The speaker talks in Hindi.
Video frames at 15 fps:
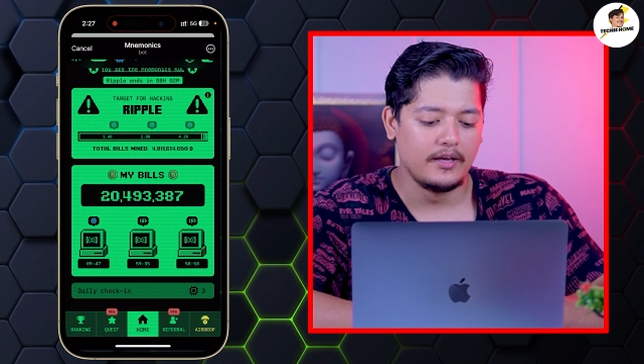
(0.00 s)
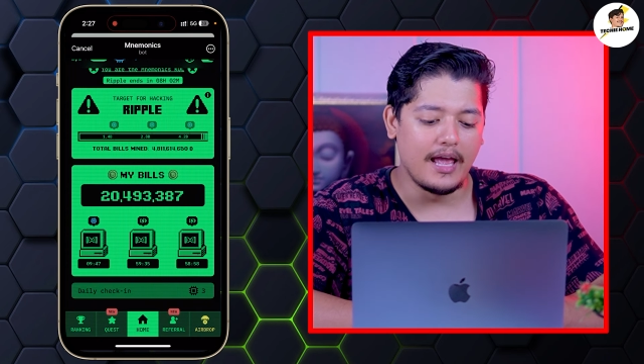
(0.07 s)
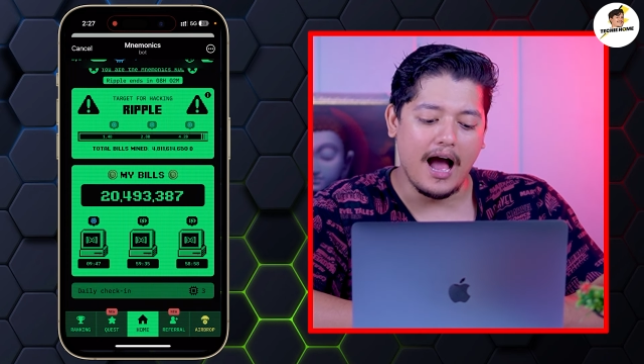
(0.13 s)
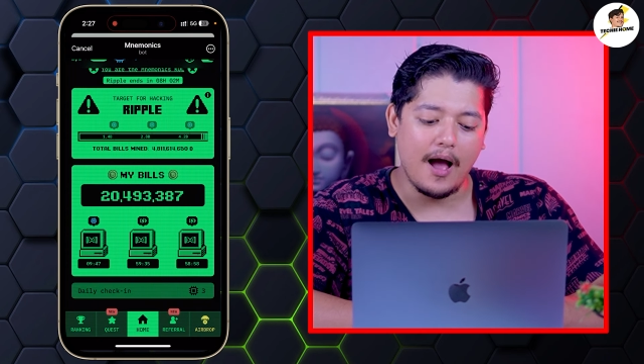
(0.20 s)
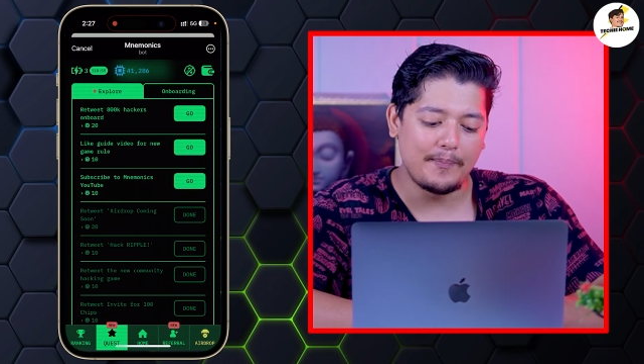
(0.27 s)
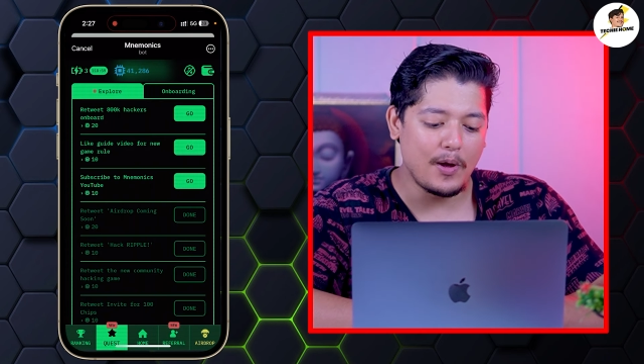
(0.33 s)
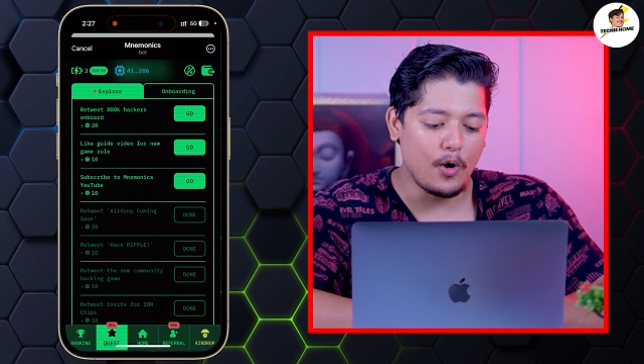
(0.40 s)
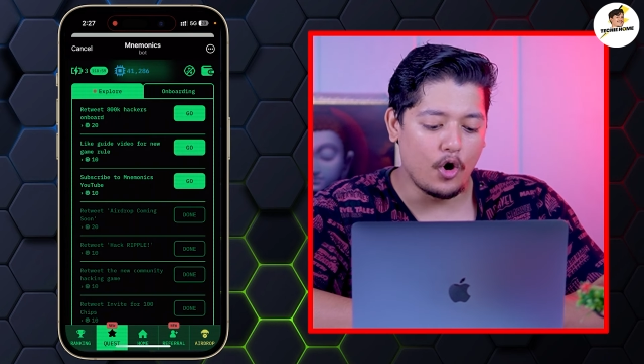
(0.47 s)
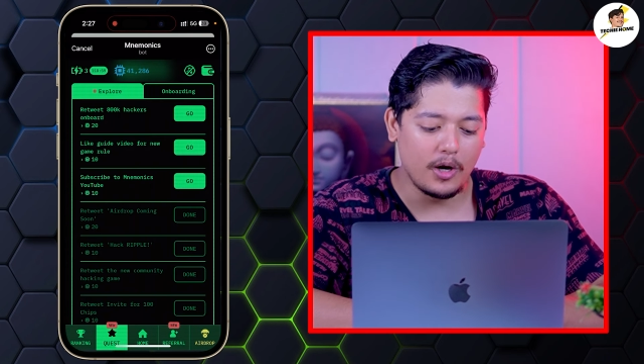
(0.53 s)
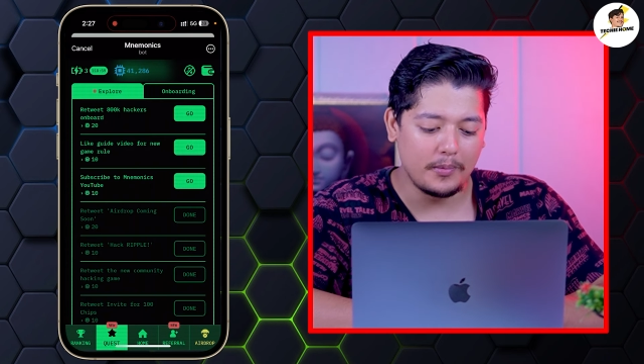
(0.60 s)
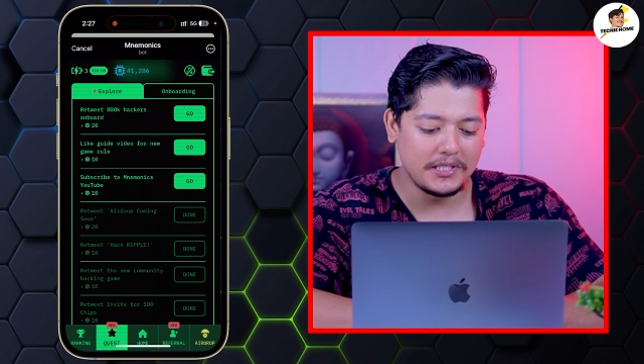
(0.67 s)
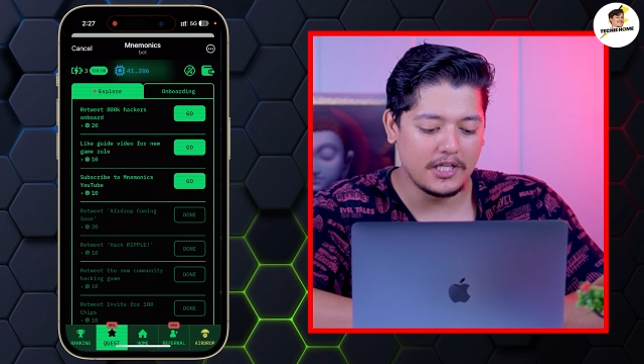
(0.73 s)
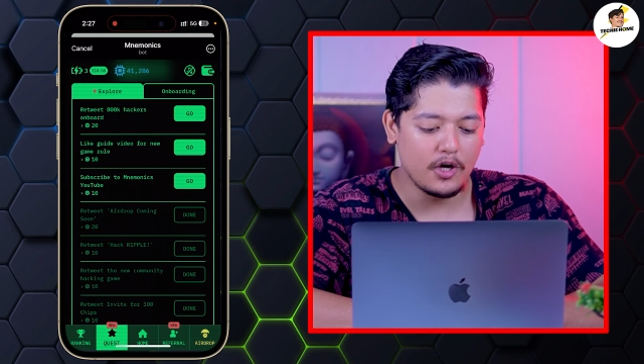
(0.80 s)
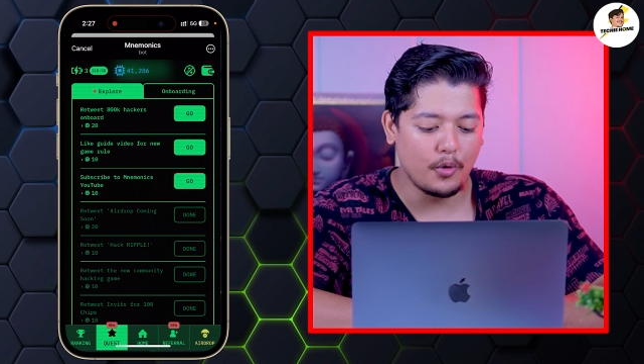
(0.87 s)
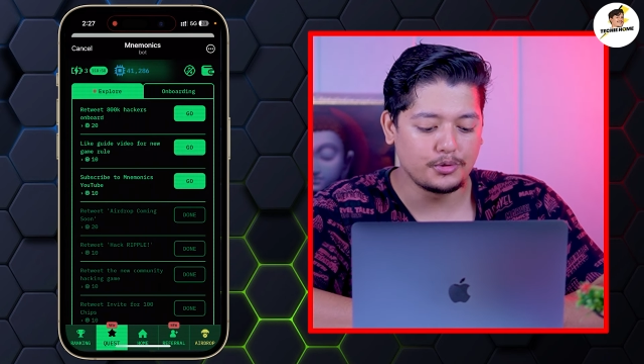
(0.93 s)
यहाँ पे और
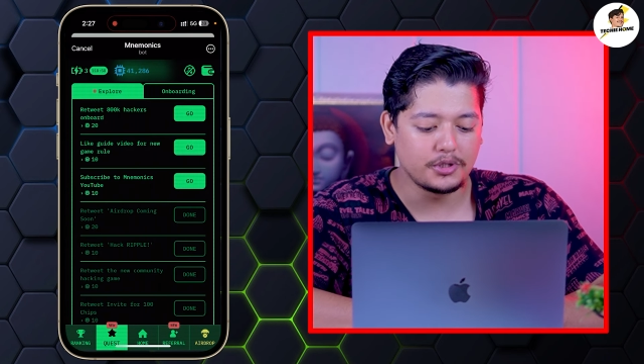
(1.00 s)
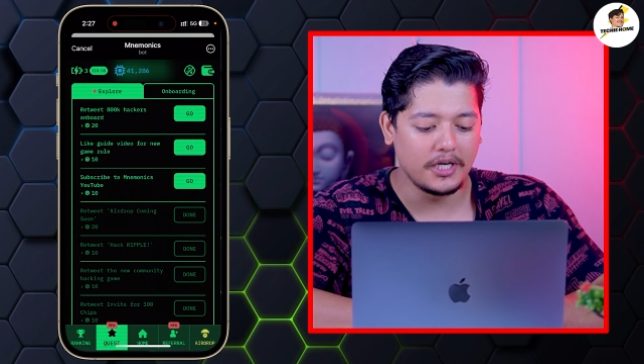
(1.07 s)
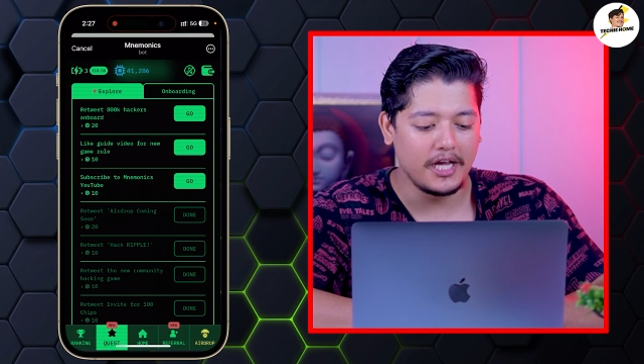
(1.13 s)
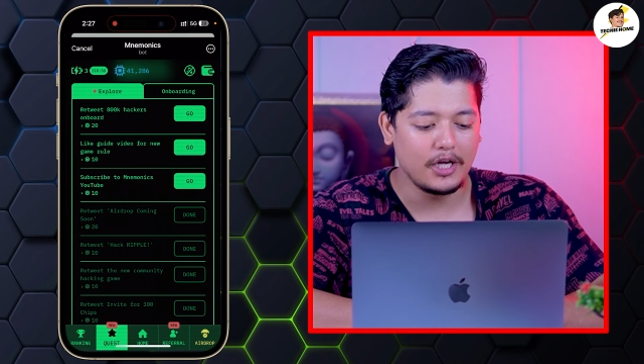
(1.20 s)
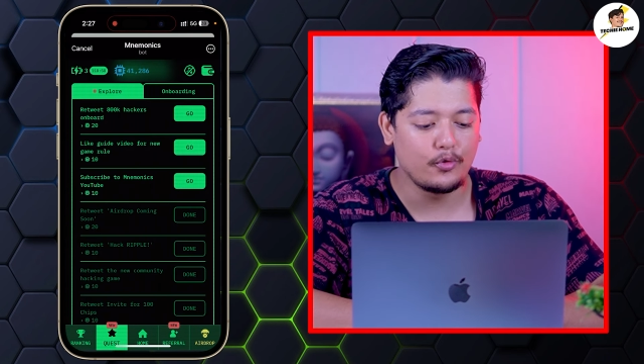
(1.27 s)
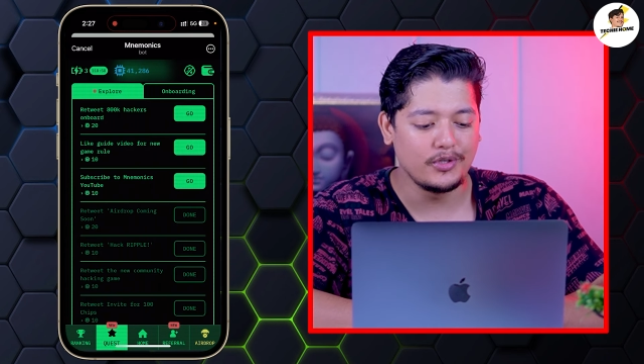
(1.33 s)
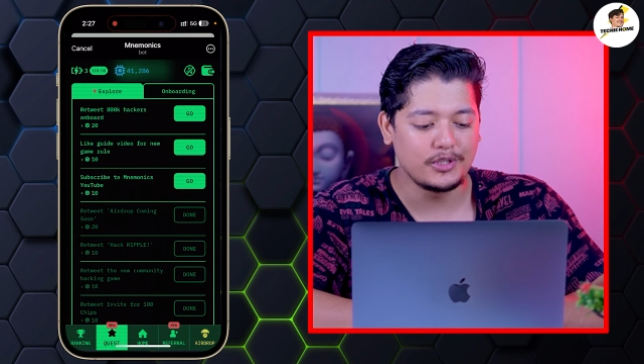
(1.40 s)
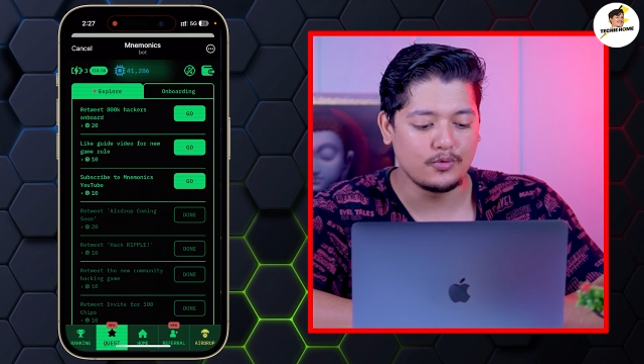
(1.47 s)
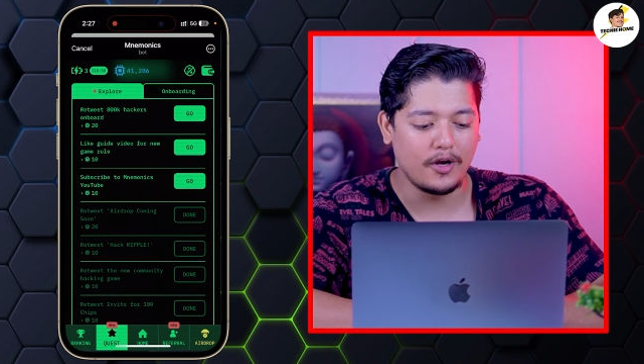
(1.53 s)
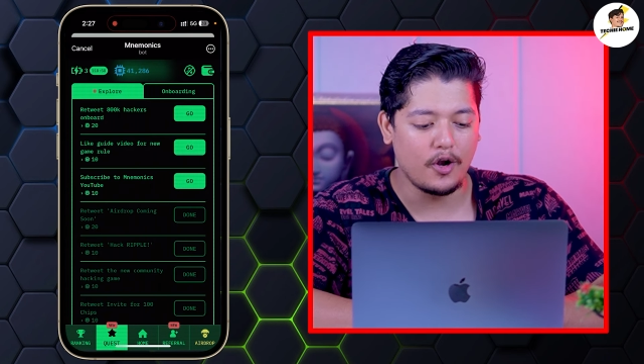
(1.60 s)
भी ज़्यादा ऑप्शन है क्विस्ट